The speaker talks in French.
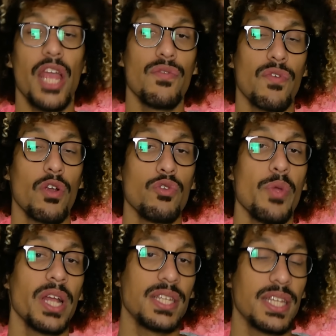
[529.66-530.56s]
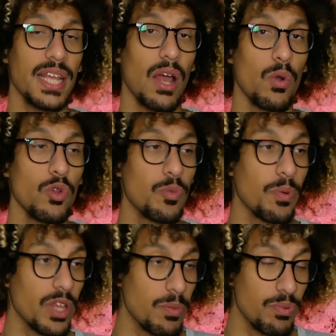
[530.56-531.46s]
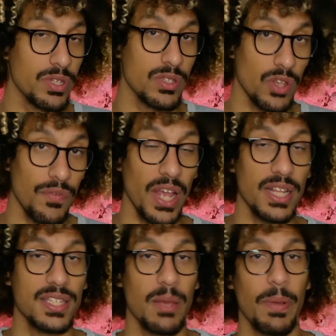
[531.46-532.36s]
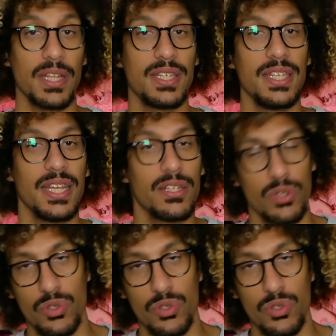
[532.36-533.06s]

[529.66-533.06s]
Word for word: et ils vont lui indiquer la route pour qu'il puisse sauvegarder sa partie et se